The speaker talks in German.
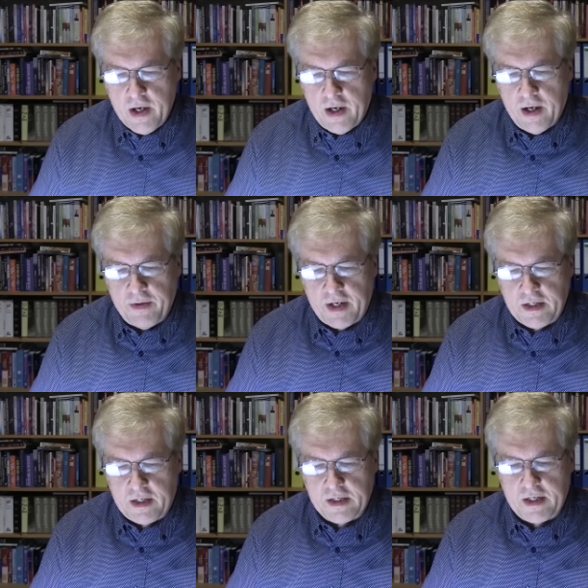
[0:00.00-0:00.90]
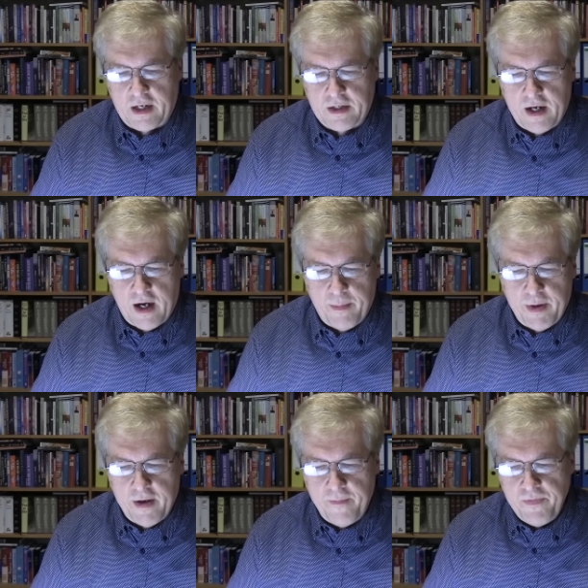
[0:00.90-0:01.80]
äh, dass ich gesagt
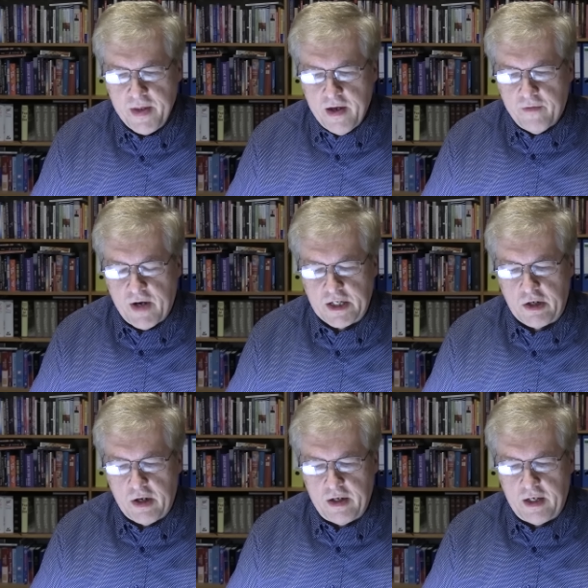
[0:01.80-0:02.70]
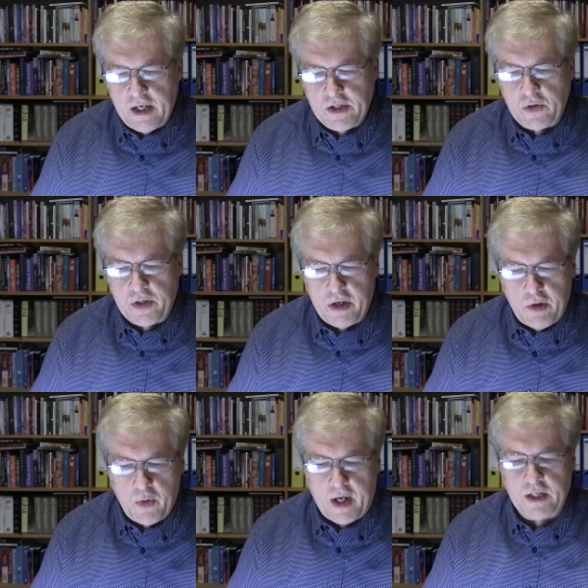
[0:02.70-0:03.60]
habe, was Jesus in
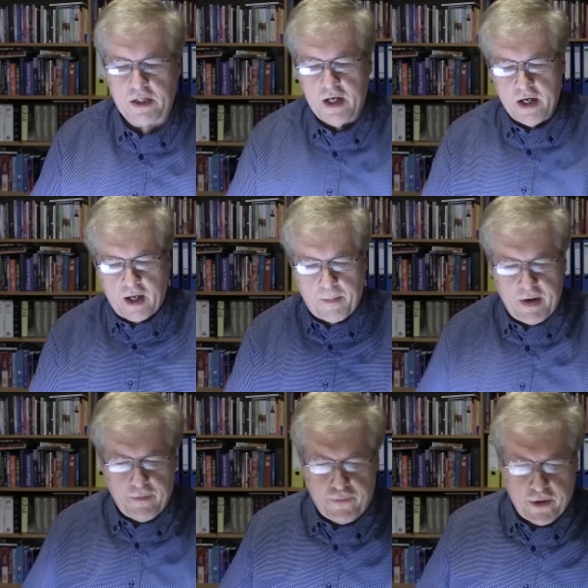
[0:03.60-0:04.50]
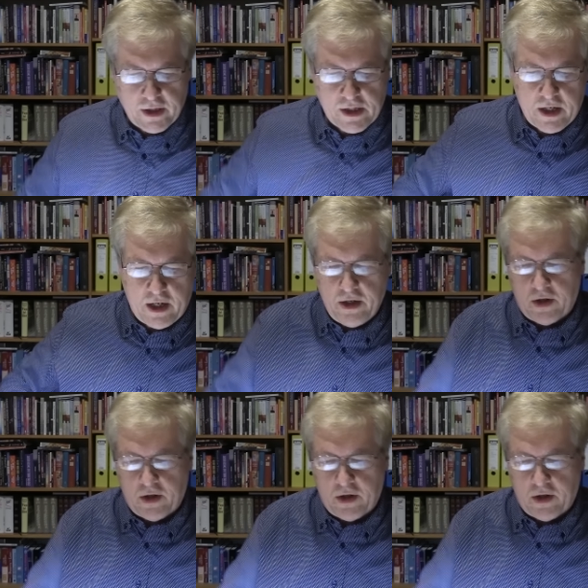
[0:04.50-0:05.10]
Lukas Kapitel 14,